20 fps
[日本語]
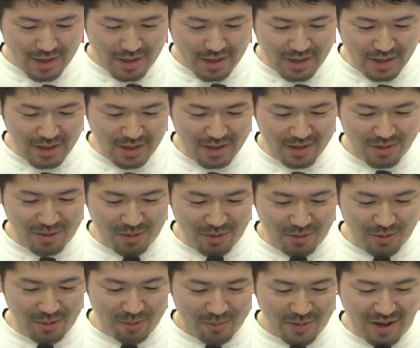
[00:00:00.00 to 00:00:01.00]
えー、っ
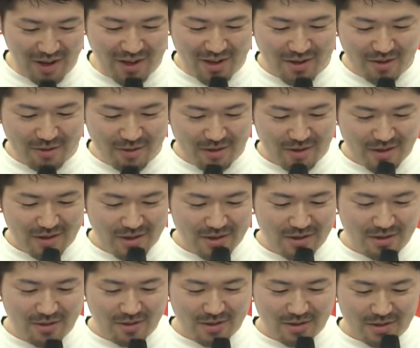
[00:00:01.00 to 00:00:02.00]
とまあ、
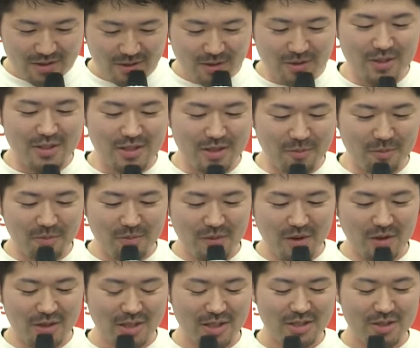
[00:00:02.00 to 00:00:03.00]
そうですね、
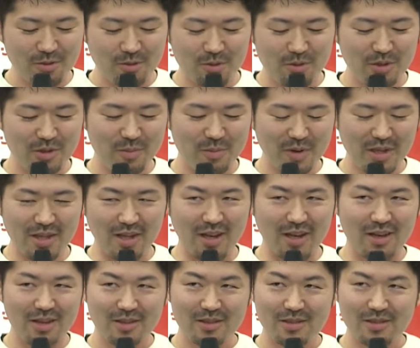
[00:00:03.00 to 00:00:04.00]
まあ、私、本当にま
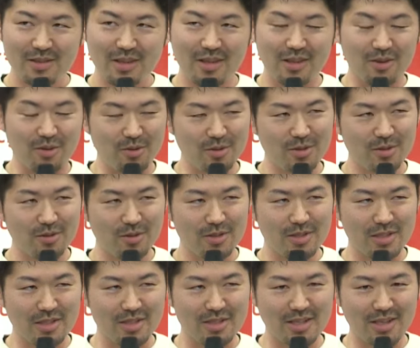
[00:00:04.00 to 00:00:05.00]
だなんだろうすご
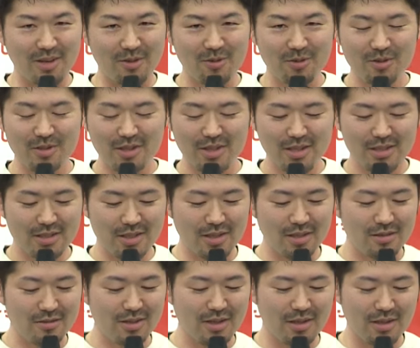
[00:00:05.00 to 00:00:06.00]
い先生が本当にたくさ
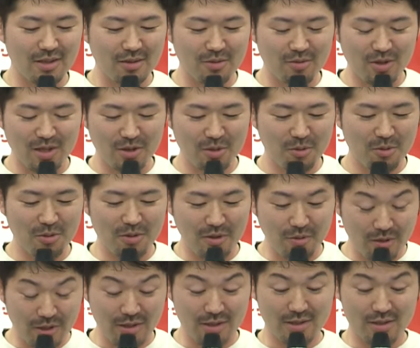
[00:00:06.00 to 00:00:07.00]
んいる中でこんなところで
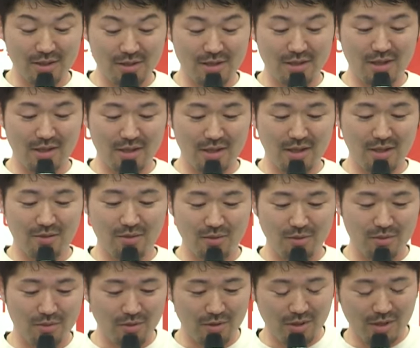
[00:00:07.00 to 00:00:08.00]
お話しさせていただく
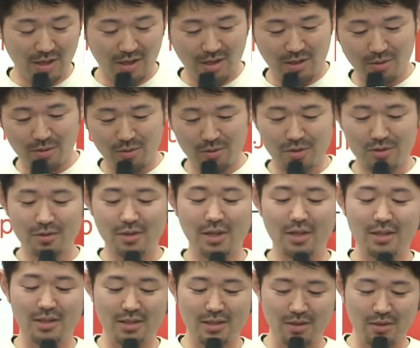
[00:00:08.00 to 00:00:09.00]
の本当になんか恐縮
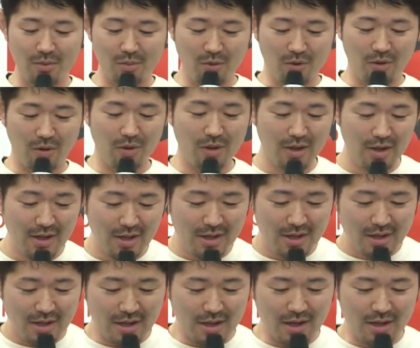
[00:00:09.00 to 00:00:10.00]
なんですけども
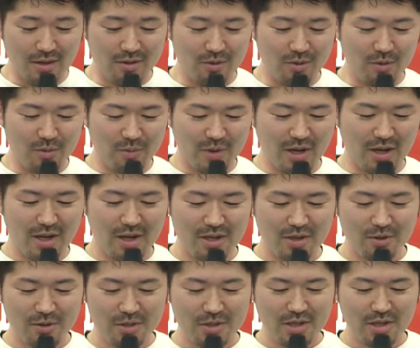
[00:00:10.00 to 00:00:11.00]
あの、まあ、
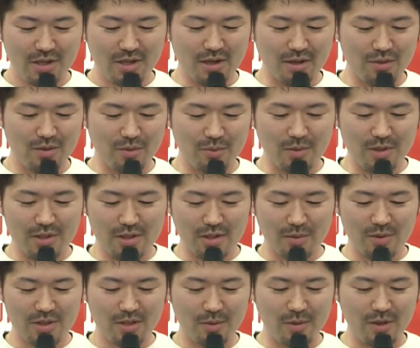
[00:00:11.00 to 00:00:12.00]
開業してから今日まで
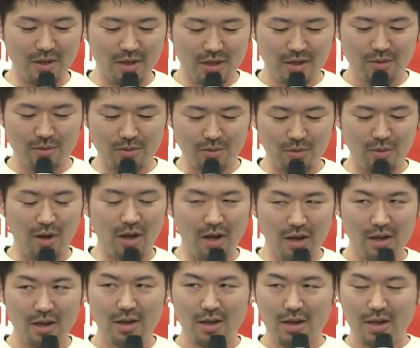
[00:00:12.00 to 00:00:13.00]
さまざまなことが
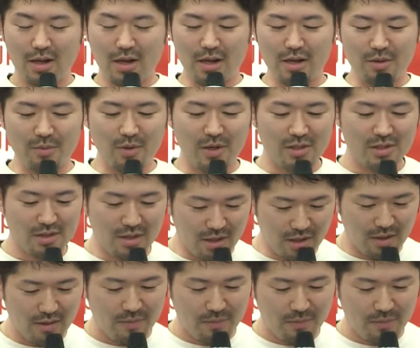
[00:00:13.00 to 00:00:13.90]
ありました